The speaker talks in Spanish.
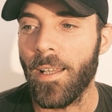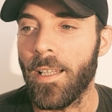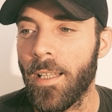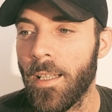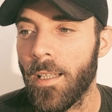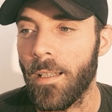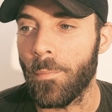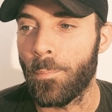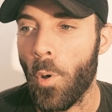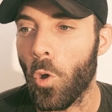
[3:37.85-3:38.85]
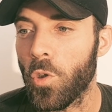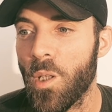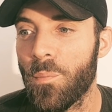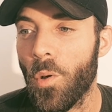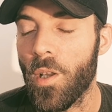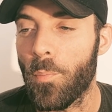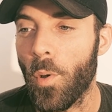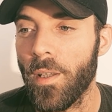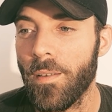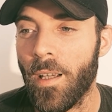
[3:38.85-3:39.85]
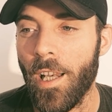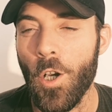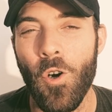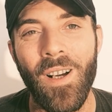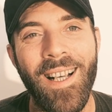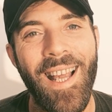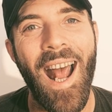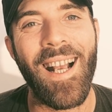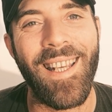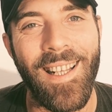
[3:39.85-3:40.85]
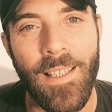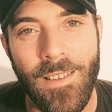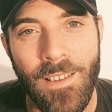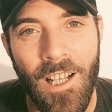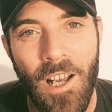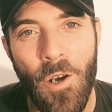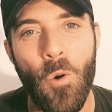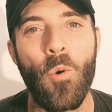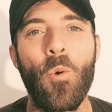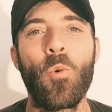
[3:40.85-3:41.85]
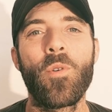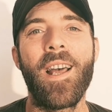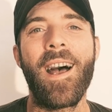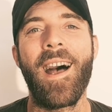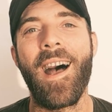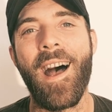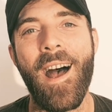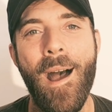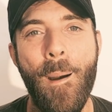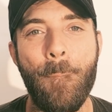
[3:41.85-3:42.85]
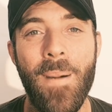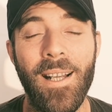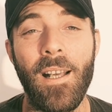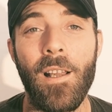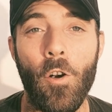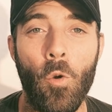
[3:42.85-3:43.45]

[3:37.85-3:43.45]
y poco tiempo después creo Kraken, una marca de